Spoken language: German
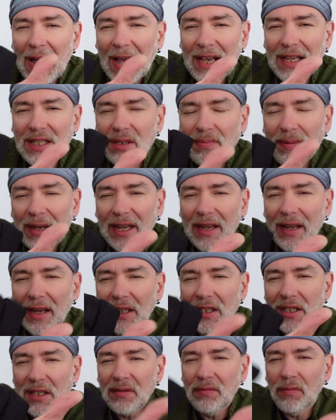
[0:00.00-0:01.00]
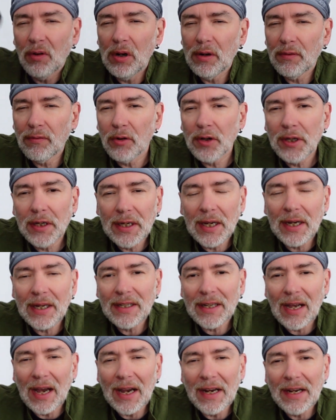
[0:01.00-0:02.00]
Eis wegkratzen wollt von
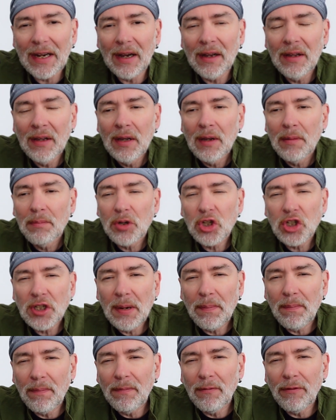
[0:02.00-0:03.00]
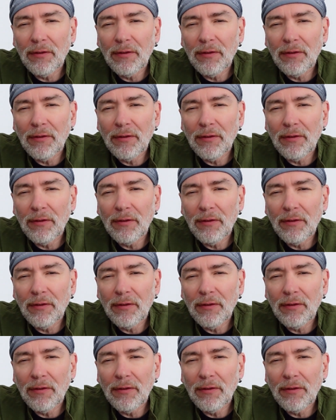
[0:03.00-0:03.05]
irgendeiner bestimmten